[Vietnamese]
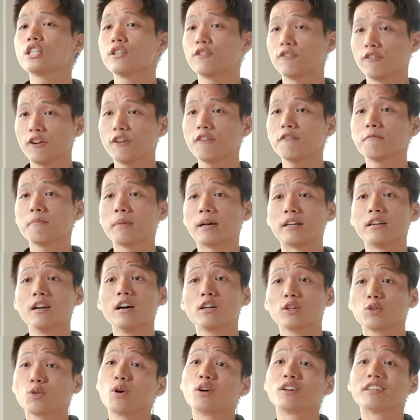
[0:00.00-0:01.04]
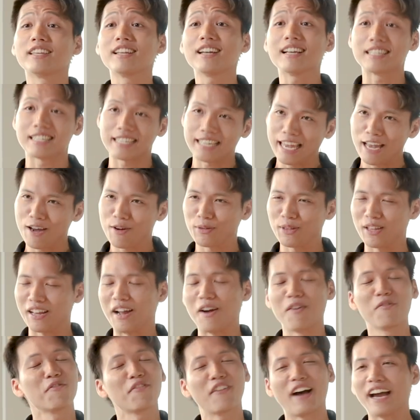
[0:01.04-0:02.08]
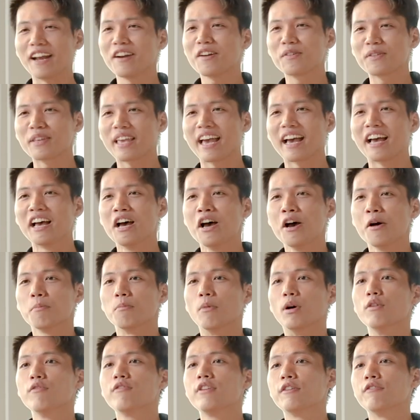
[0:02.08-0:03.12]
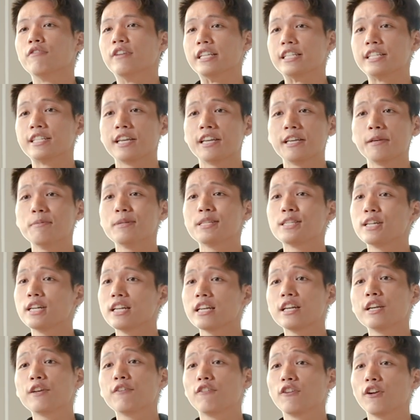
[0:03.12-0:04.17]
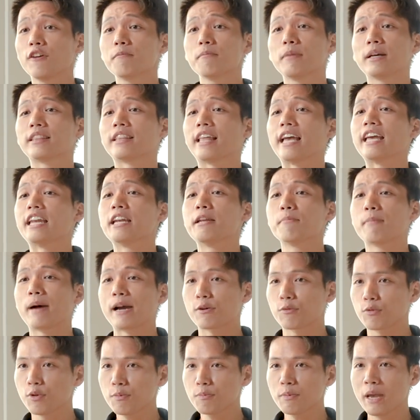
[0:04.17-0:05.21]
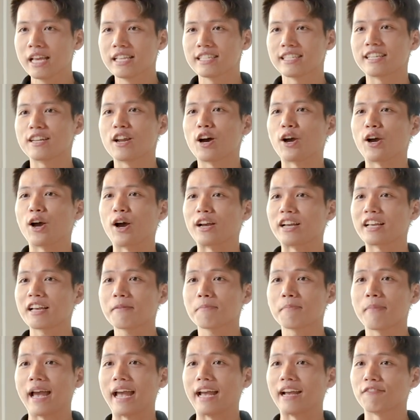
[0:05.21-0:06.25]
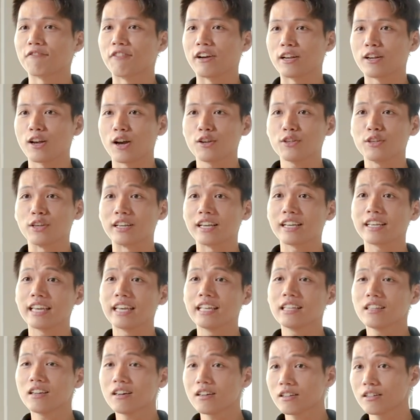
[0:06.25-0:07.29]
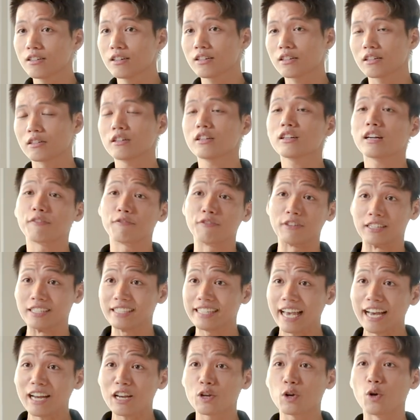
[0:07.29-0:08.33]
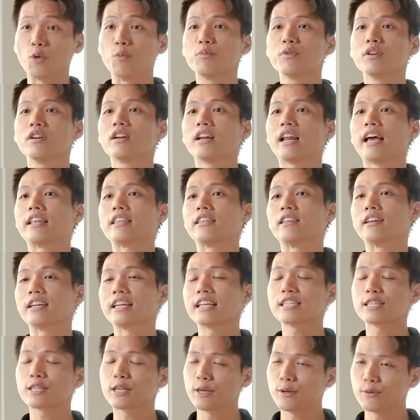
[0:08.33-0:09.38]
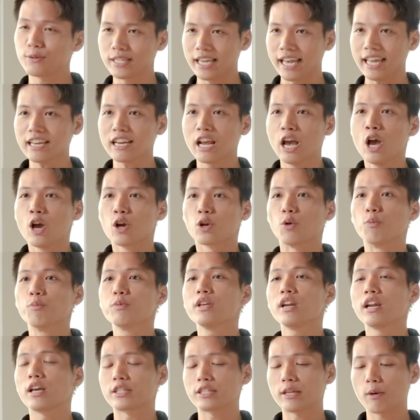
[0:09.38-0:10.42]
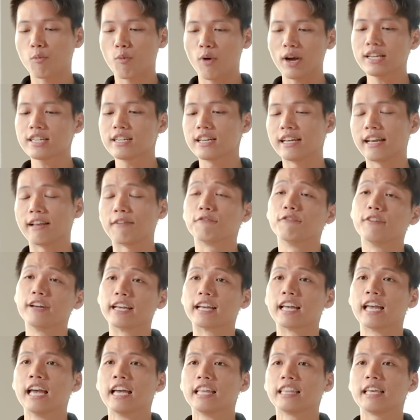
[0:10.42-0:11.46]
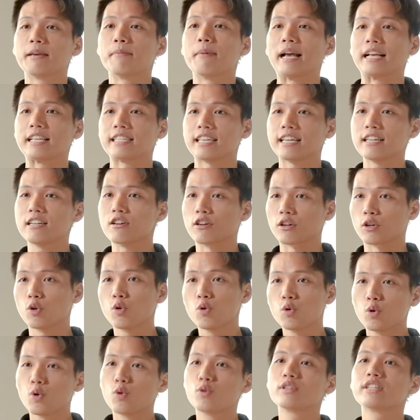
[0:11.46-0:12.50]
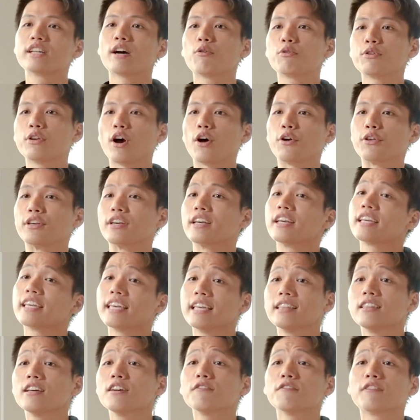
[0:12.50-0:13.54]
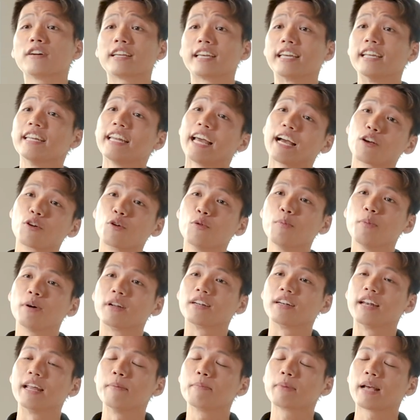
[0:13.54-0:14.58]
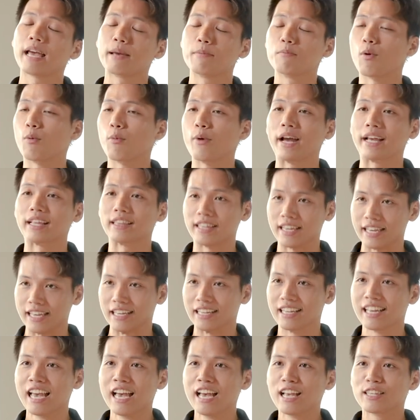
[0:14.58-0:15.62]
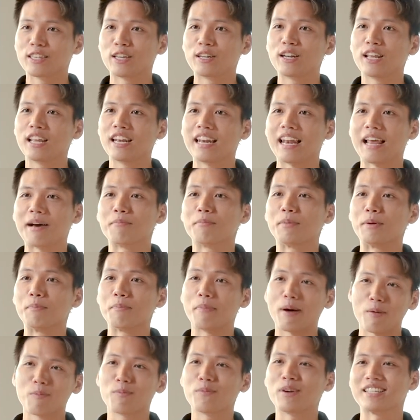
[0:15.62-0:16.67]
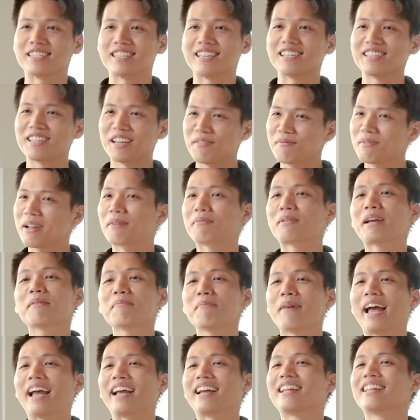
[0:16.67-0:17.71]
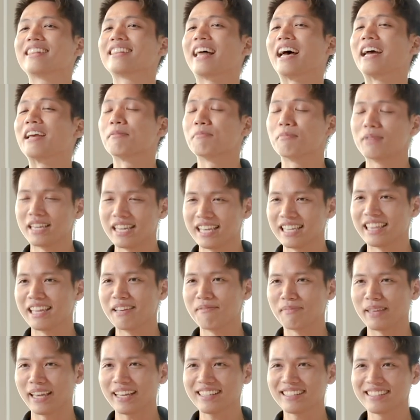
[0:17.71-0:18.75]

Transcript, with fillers: development đơn thuần chỉ là sale thì không phải đâu nha bởi vì vị trí business development tại Animai Group sẽ đòi hỏi các bạn phải có những cái kiến thức rất, rất là vững chắc cũng như là những cái skill set cũng như là trong quá trình làm việc thì bạn sẽ được luôn luôn trau dồi những cái kiến thức và kỹ năng của mình để ngày một hoàn thiện cho nên là mình mong là sẽ sớm gặp các bạn tại PT Team